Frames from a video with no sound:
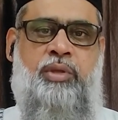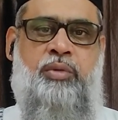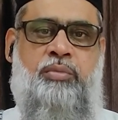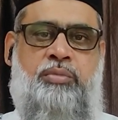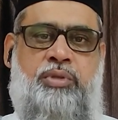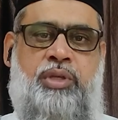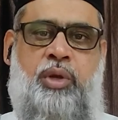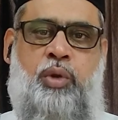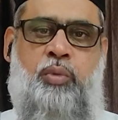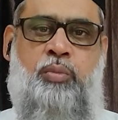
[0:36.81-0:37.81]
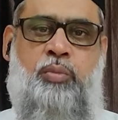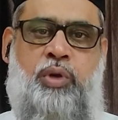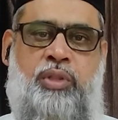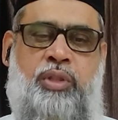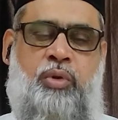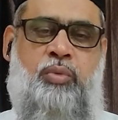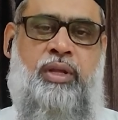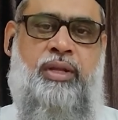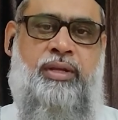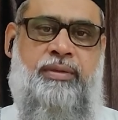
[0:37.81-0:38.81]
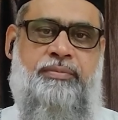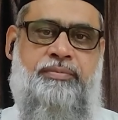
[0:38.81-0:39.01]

மீதும் என்றும் பொழிந்தருள்வானாக